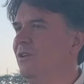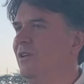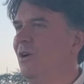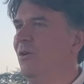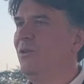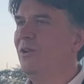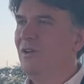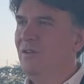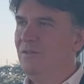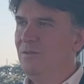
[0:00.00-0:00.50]
Und
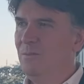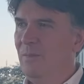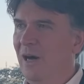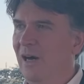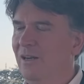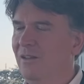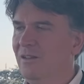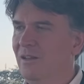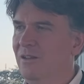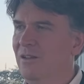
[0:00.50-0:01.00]
genau
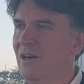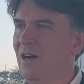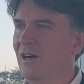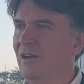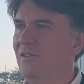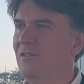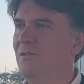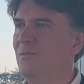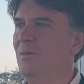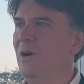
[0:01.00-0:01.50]
das mag dann
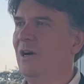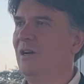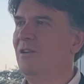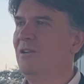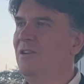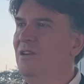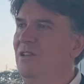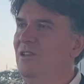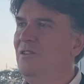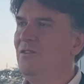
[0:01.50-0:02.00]
der
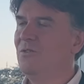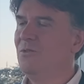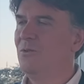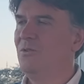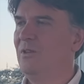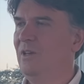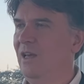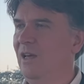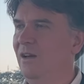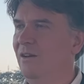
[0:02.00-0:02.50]
Aktienmarkt nicht
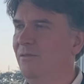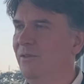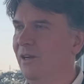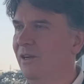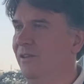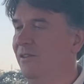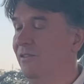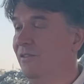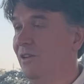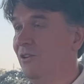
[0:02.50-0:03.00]
so
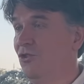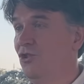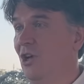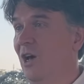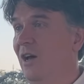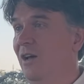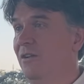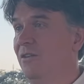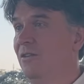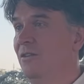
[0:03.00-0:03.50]
sehr, weil dieser
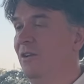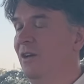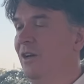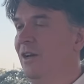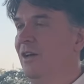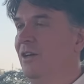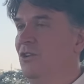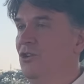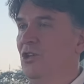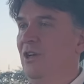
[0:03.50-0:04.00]

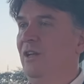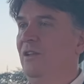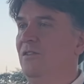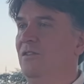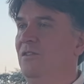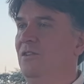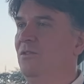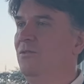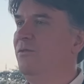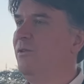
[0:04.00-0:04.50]
Schaden
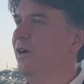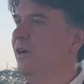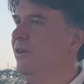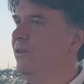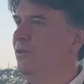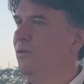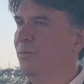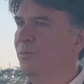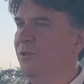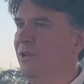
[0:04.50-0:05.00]
schlägt sich in
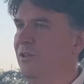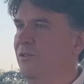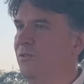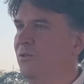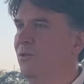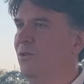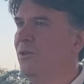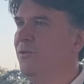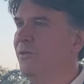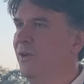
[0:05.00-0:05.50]
Falten,
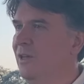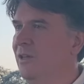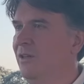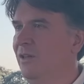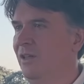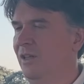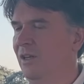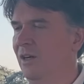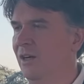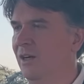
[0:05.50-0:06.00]
Umsätzen und
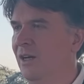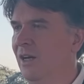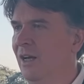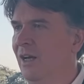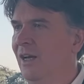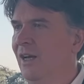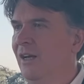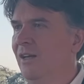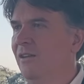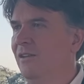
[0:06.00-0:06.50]
Gewinnen nieder.
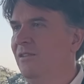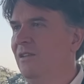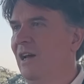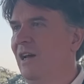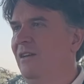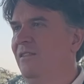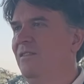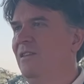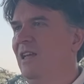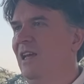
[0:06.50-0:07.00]

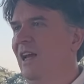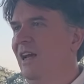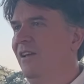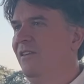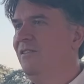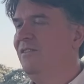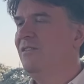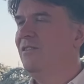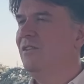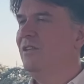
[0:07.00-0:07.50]
Das heißt,
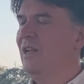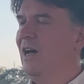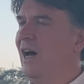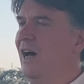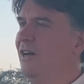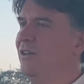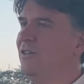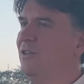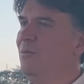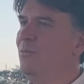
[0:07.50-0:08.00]
erst
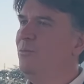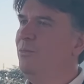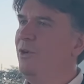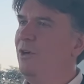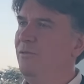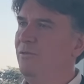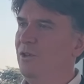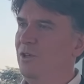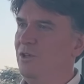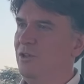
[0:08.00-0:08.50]
nach
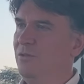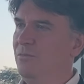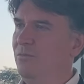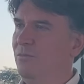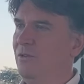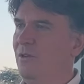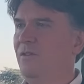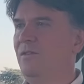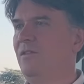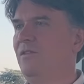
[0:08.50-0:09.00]
dem
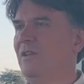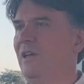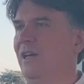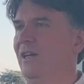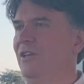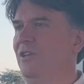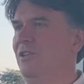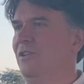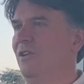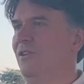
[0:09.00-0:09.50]
Pivot, und das
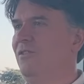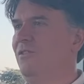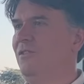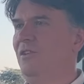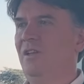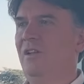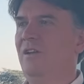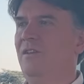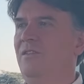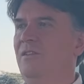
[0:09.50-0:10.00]
ist eigentlich
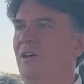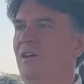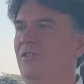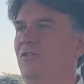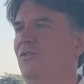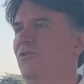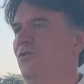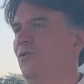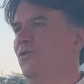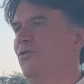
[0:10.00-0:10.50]
das, jeder
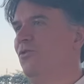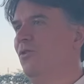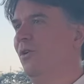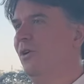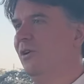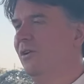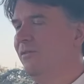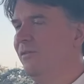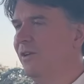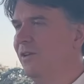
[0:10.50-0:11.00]
sagt, ist doch
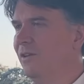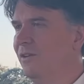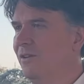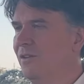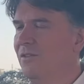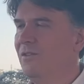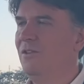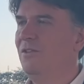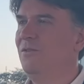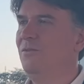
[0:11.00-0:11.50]
toll, wenn
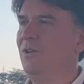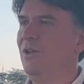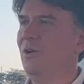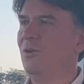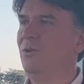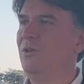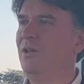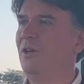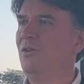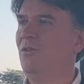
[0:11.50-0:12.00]
dann die Zinsen
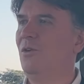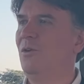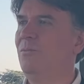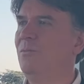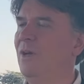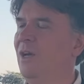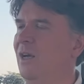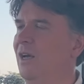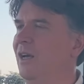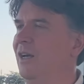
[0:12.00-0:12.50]
wieder
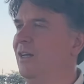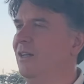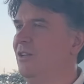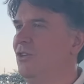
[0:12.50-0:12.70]
runterkommen.